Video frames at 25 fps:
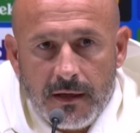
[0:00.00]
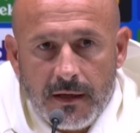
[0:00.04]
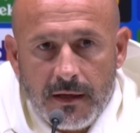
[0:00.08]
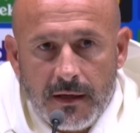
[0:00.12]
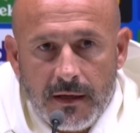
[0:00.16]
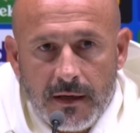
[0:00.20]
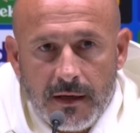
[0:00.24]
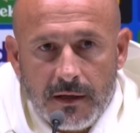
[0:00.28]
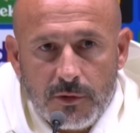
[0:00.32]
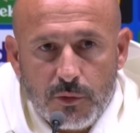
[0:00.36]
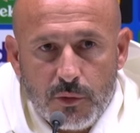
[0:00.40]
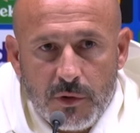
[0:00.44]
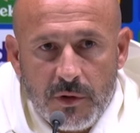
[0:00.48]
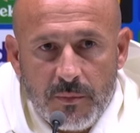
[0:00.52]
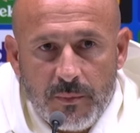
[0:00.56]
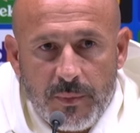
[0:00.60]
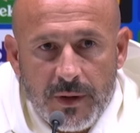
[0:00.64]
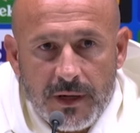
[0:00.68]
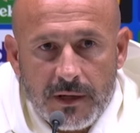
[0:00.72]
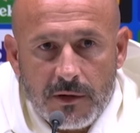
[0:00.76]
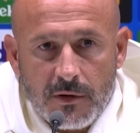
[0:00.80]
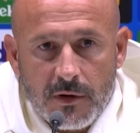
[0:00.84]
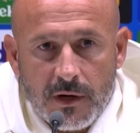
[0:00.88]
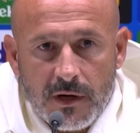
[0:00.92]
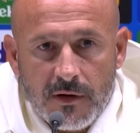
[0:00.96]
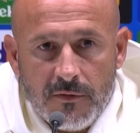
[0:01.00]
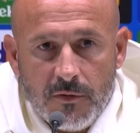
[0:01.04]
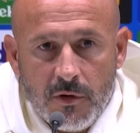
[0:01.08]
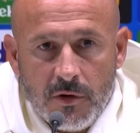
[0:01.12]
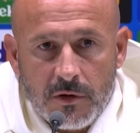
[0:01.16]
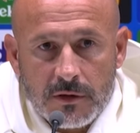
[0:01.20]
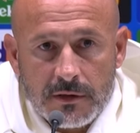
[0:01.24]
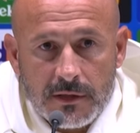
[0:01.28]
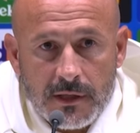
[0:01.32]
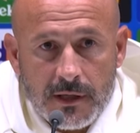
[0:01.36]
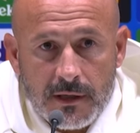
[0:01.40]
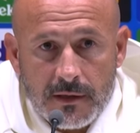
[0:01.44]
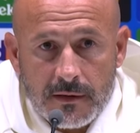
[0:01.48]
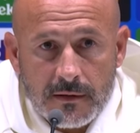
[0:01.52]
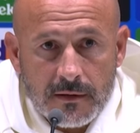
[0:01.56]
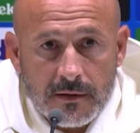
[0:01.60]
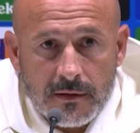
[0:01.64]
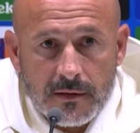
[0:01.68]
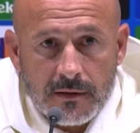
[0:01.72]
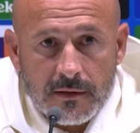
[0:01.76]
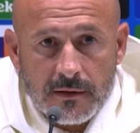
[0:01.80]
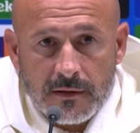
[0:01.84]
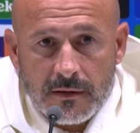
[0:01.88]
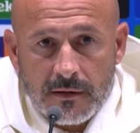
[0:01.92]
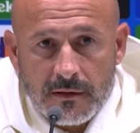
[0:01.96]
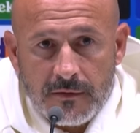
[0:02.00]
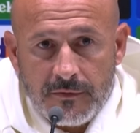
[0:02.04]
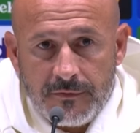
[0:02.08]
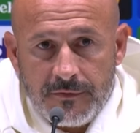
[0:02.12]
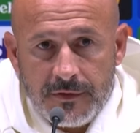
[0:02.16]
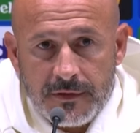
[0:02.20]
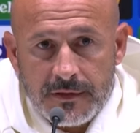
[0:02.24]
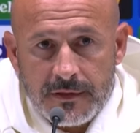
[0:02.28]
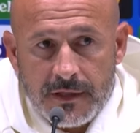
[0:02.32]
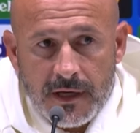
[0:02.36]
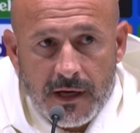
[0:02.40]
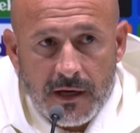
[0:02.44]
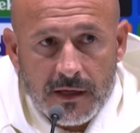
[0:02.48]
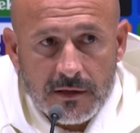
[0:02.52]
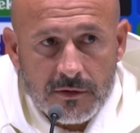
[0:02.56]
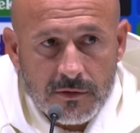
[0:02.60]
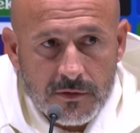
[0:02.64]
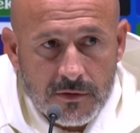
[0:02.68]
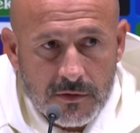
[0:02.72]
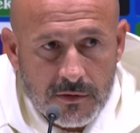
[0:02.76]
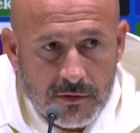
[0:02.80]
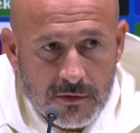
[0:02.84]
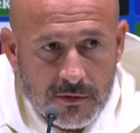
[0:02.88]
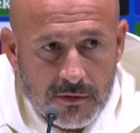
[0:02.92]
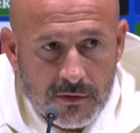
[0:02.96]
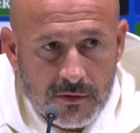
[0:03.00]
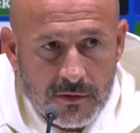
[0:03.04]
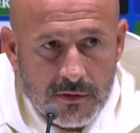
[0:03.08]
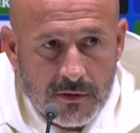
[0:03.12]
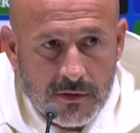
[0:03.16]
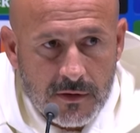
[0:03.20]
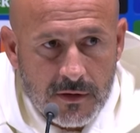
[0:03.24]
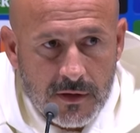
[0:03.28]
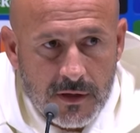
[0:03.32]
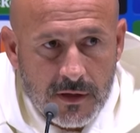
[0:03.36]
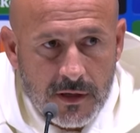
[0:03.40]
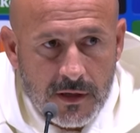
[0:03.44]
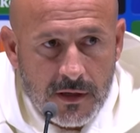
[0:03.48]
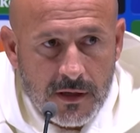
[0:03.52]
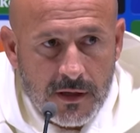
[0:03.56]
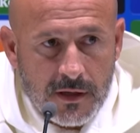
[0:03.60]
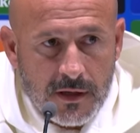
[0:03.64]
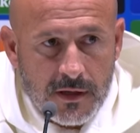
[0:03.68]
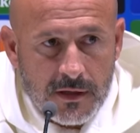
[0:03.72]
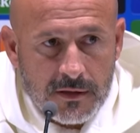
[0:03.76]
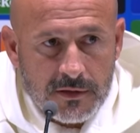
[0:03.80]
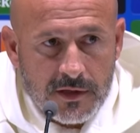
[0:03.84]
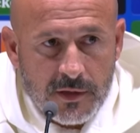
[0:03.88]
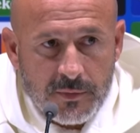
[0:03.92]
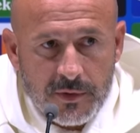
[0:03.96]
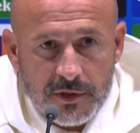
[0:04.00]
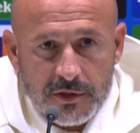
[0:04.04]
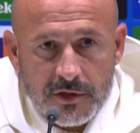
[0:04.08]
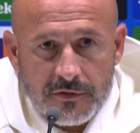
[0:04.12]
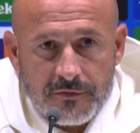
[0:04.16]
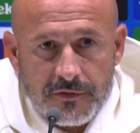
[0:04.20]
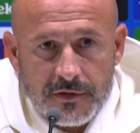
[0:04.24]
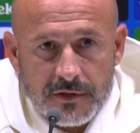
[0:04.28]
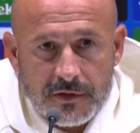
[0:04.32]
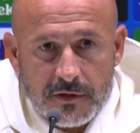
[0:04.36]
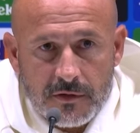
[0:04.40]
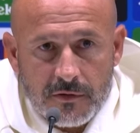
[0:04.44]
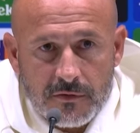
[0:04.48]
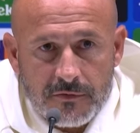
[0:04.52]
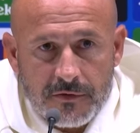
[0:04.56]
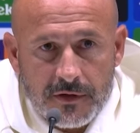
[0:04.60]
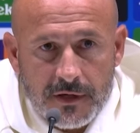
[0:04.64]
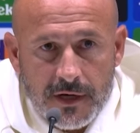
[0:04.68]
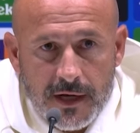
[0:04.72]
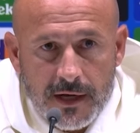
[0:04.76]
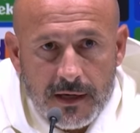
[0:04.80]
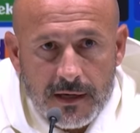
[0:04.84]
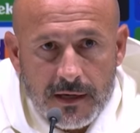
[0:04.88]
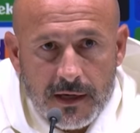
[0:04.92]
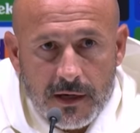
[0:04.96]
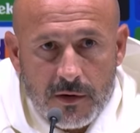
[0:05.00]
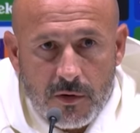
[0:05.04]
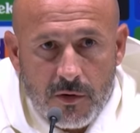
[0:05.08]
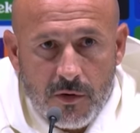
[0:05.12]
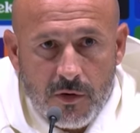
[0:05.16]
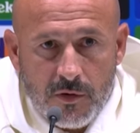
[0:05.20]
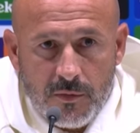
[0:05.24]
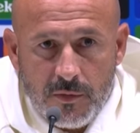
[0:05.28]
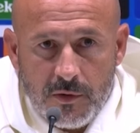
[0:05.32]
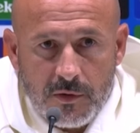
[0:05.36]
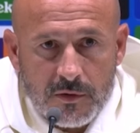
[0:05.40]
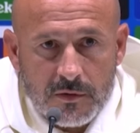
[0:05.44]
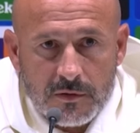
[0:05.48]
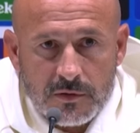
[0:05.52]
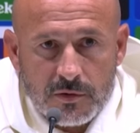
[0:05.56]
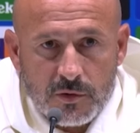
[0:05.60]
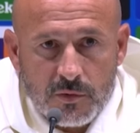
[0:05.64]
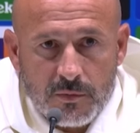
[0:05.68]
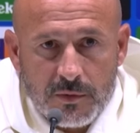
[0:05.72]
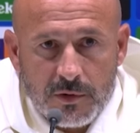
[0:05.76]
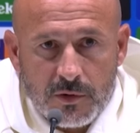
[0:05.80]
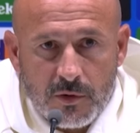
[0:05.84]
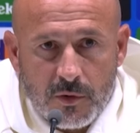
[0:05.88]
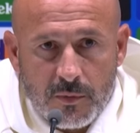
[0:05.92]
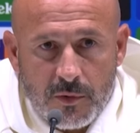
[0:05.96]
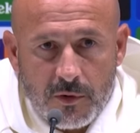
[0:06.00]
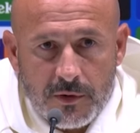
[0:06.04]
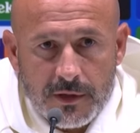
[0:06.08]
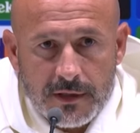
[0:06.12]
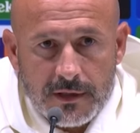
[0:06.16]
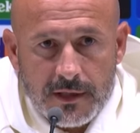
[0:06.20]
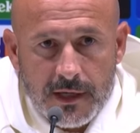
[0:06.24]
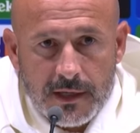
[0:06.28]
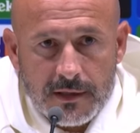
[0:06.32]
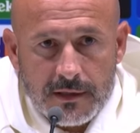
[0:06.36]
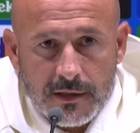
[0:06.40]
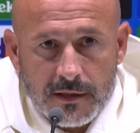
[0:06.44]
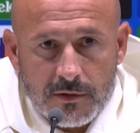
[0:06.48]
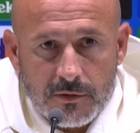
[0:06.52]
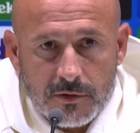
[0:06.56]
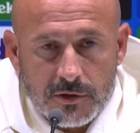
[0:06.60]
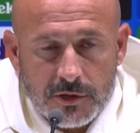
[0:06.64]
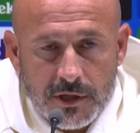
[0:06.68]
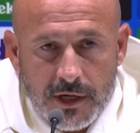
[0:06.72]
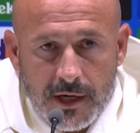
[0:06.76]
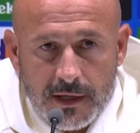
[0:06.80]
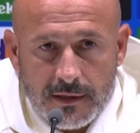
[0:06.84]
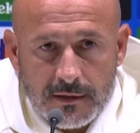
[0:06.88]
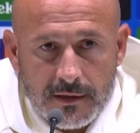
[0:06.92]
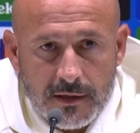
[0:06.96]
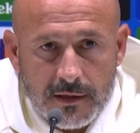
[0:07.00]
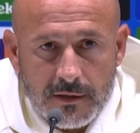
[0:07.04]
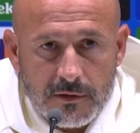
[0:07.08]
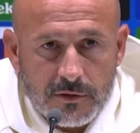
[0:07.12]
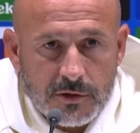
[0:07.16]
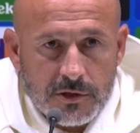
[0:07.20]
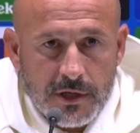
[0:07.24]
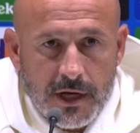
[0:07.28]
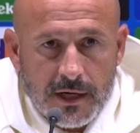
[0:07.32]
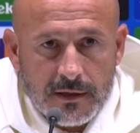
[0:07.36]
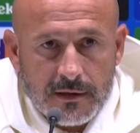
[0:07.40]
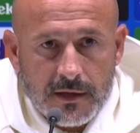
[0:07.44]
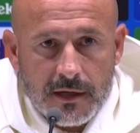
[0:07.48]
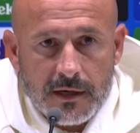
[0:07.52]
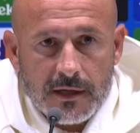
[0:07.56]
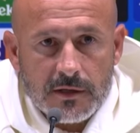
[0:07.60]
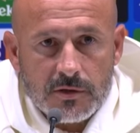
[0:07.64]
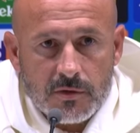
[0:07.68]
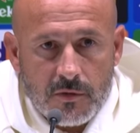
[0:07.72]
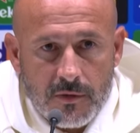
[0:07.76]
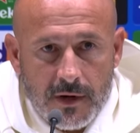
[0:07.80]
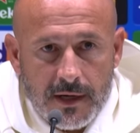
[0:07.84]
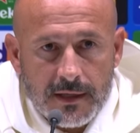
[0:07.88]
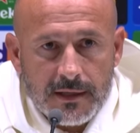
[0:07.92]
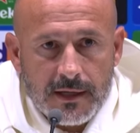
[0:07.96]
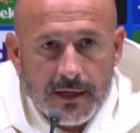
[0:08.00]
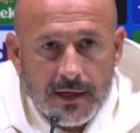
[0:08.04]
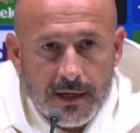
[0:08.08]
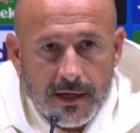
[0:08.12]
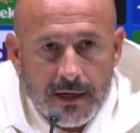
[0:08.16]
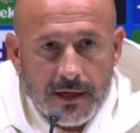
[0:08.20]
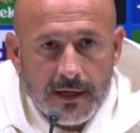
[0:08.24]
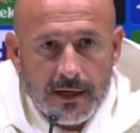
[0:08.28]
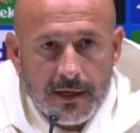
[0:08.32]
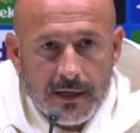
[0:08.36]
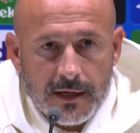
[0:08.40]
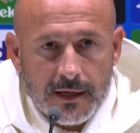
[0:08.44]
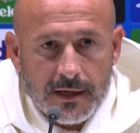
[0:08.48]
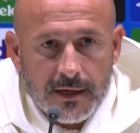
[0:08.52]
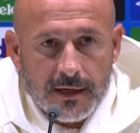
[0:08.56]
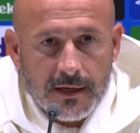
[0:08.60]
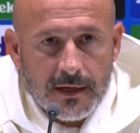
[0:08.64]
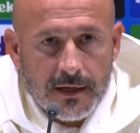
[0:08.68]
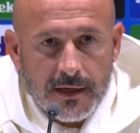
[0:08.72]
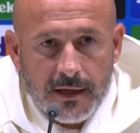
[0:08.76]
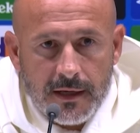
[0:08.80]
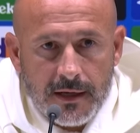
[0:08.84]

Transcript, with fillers: ad un impegno alla volta, fischiato triplice fischio finale a Como, subito proiettati allo Shakhtar. Lo Shakhtar è una squadra che